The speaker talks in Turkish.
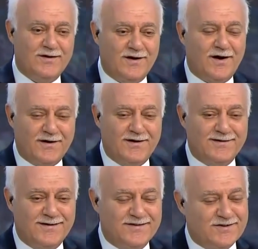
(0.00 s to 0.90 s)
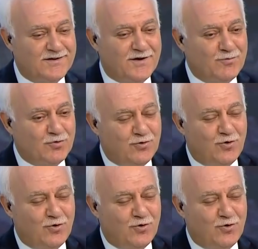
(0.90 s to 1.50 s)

narin, insanların mutlu